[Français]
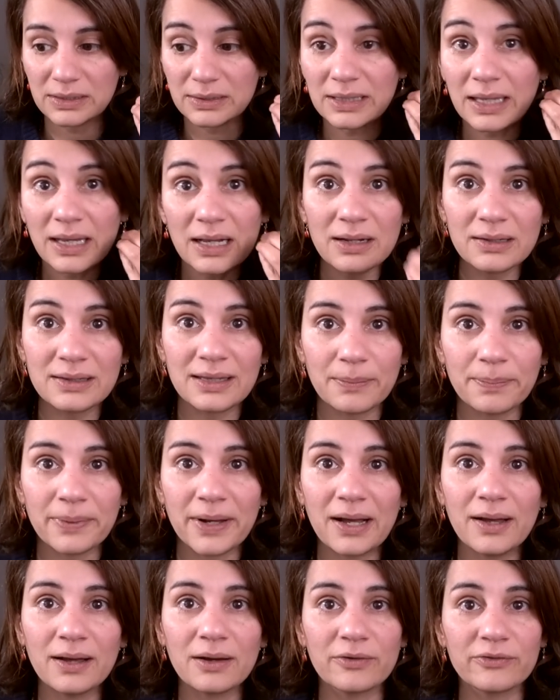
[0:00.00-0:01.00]
dès le
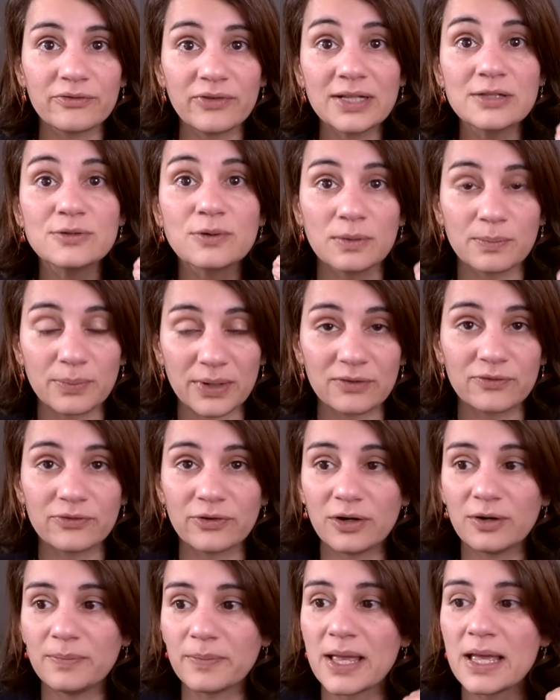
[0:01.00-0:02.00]
départ, en fait, sur une
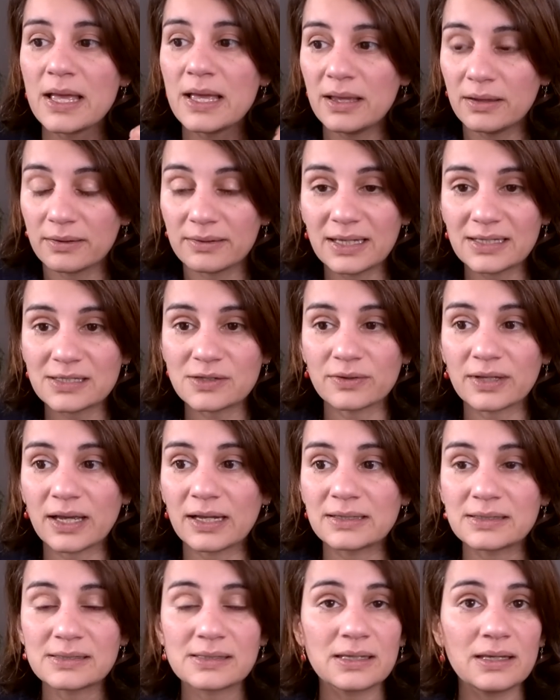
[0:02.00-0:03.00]
plateforme
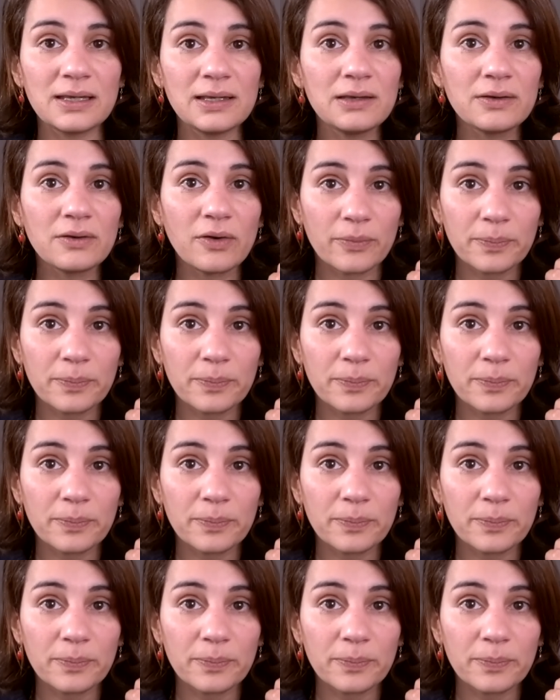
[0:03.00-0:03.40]
décentralisée,